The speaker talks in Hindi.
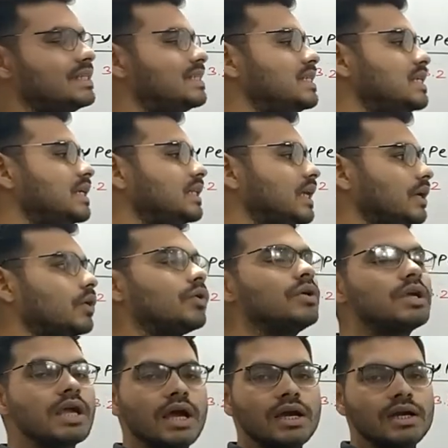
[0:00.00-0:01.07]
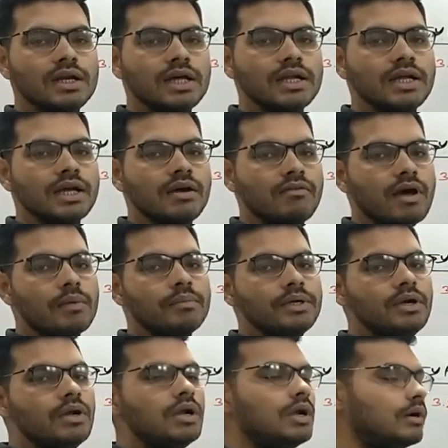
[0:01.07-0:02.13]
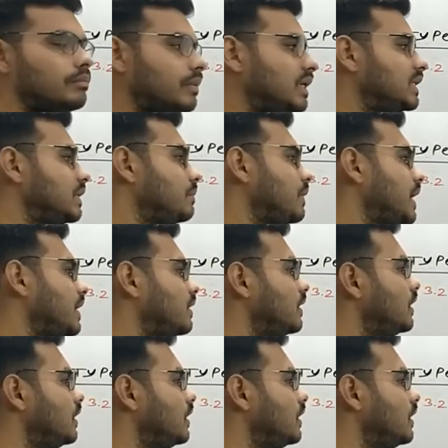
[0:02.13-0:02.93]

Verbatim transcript: इजी रहता है क्योंकि क्या करना रहेगा वहां पर मल्टीप्लाई